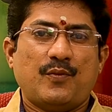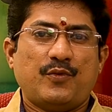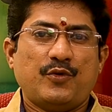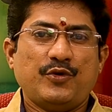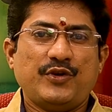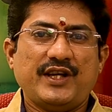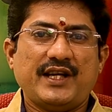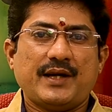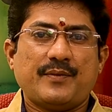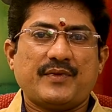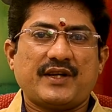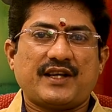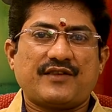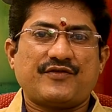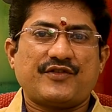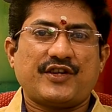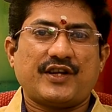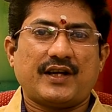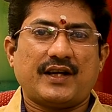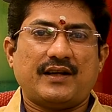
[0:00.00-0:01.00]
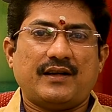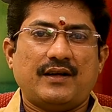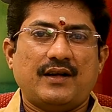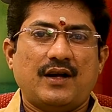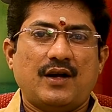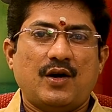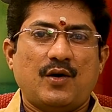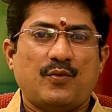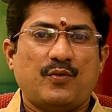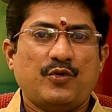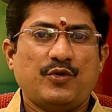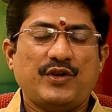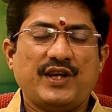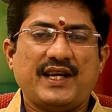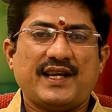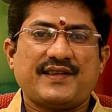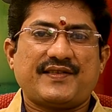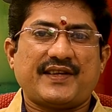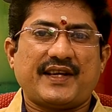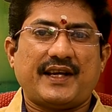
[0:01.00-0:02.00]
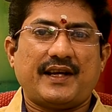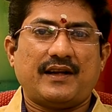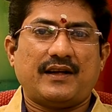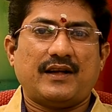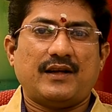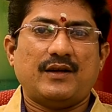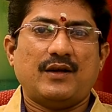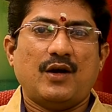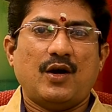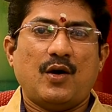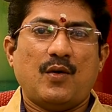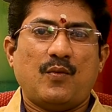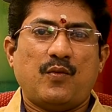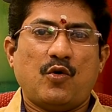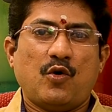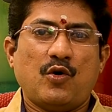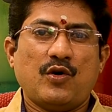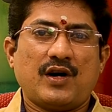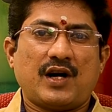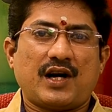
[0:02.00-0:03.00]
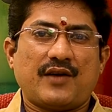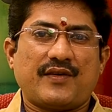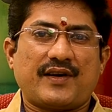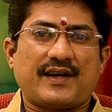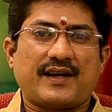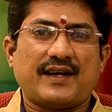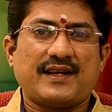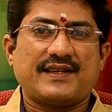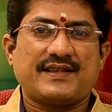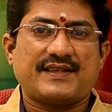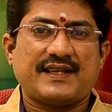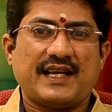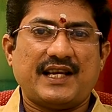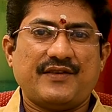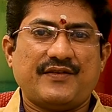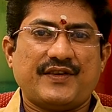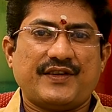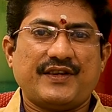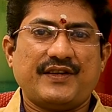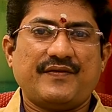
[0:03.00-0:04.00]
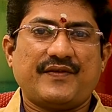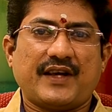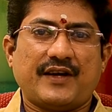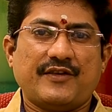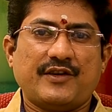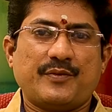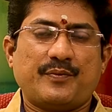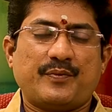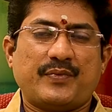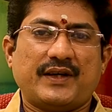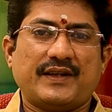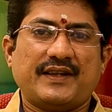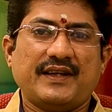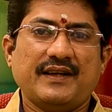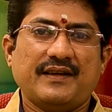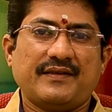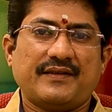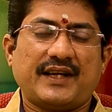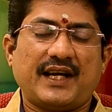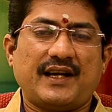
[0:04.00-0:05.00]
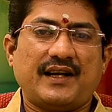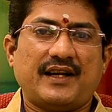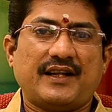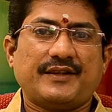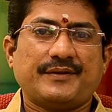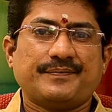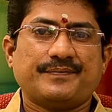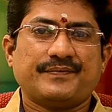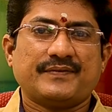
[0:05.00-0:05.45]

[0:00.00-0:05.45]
புதிய முயற்சிகள் புதிய செயல்கள் போன்றவற்றை செய்வது தவிர்ப்பது நல்லது